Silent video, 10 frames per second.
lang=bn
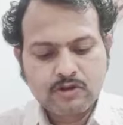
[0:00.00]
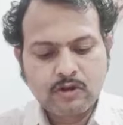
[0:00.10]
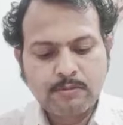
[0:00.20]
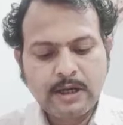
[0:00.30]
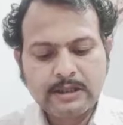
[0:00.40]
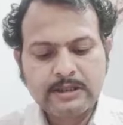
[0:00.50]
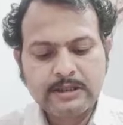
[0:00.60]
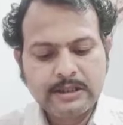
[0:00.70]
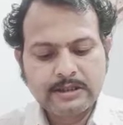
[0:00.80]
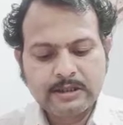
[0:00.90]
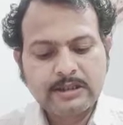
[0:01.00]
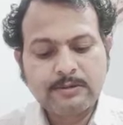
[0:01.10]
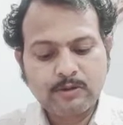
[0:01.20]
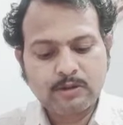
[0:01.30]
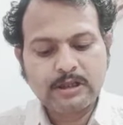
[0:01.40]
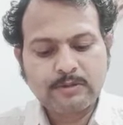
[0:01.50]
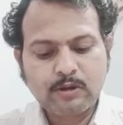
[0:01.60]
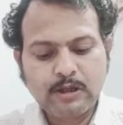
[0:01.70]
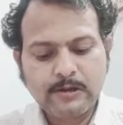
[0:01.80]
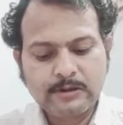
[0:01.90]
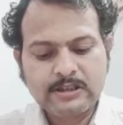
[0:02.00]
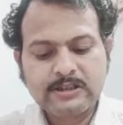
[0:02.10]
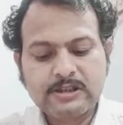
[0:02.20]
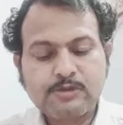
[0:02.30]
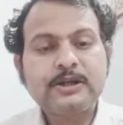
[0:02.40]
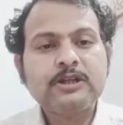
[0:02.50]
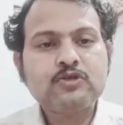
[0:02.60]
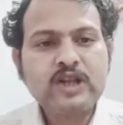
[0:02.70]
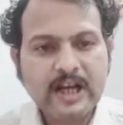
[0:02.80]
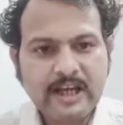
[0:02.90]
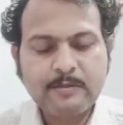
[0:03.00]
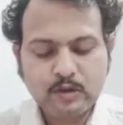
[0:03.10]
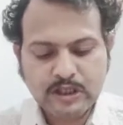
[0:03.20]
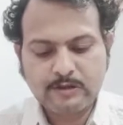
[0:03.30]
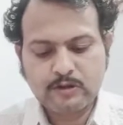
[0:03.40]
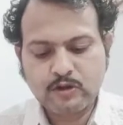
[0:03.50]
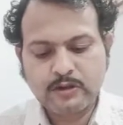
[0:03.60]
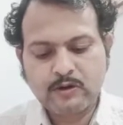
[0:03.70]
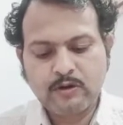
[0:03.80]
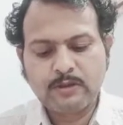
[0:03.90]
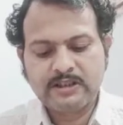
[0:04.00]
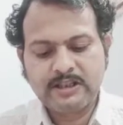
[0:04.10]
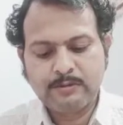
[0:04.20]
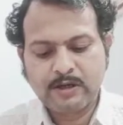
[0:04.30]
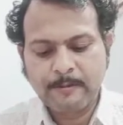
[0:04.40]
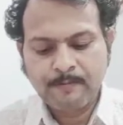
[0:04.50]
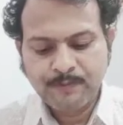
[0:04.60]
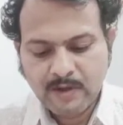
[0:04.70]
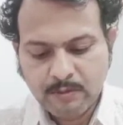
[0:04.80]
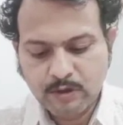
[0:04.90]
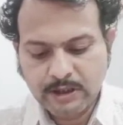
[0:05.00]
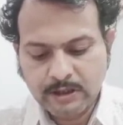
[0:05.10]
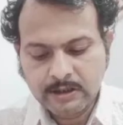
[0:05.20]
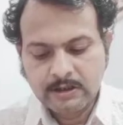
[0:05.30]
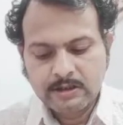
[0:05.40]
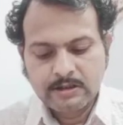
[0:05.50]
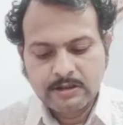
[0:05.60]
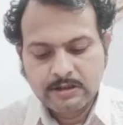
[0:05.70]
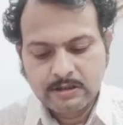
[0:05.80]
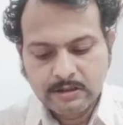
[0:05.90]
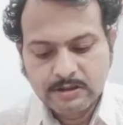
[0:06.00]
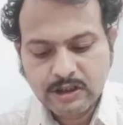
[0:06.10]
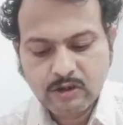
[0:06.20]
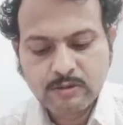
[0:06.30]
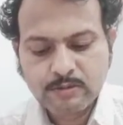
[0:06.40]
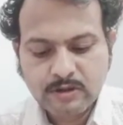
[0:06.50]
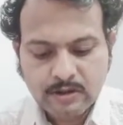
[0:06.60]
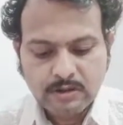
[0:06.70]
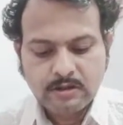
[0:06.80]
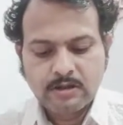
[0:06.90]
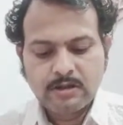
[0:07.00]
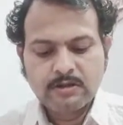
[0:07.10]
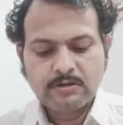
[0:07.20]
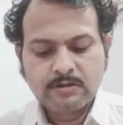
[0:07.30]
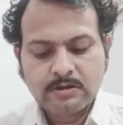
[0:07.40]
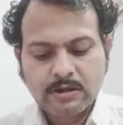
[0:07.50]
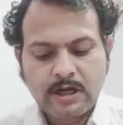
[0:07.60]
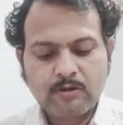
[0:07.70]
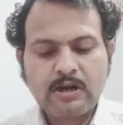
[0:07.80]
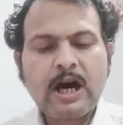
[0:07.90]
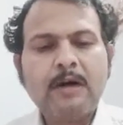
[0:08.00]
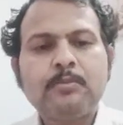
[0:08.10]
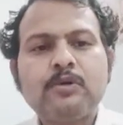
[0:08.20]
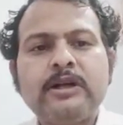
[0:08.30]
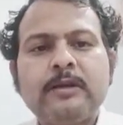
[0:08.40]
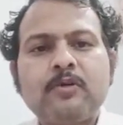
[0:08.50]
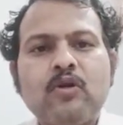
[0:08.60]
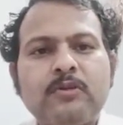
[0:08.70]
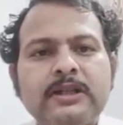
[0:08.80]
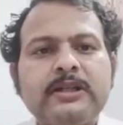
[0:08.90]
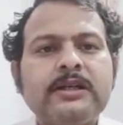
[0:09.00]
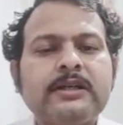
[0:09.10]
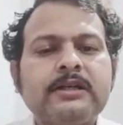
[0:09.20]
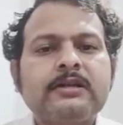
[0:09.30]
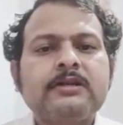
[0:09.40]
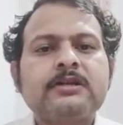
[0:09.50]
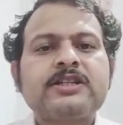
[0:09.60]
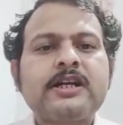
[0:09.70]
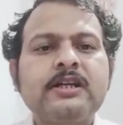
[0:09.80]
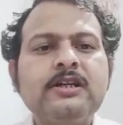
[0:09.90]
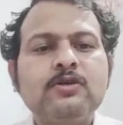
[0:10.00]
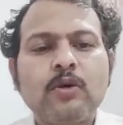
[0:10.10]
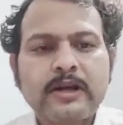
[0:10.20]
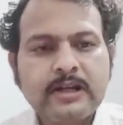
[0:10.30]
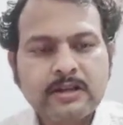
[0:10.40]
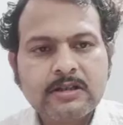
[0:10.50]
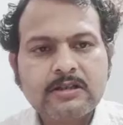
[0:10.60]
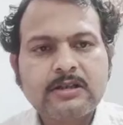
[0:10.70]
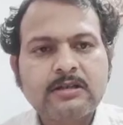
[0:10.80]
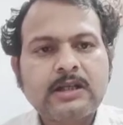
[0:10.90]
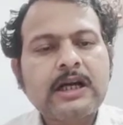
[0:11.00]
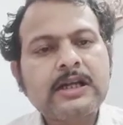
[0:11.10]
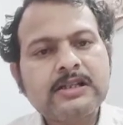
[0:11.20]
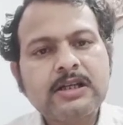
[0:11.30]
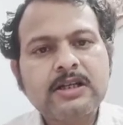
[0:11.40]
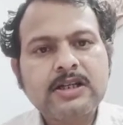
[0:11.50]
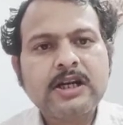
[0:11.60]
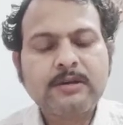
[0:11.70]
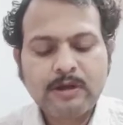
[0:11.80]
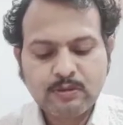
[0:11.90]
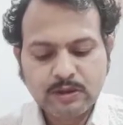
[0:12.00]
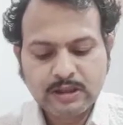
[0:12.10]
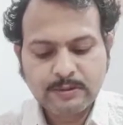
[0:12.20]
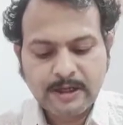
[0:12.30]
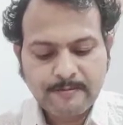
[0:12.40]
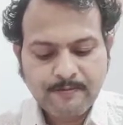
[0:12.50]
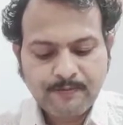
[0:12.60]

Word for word: সম্মান দিয়ে একটা কথাটা বলা হয়েছে যে পিটি উষাকে বোঝানোর জন্য কমা দিয়ে আমরা বলি যেরকম কারণ নাম বললাম কমা দিয়ে সে কি করে তার ডেজিগনেশনটা আমরা বলতে পারি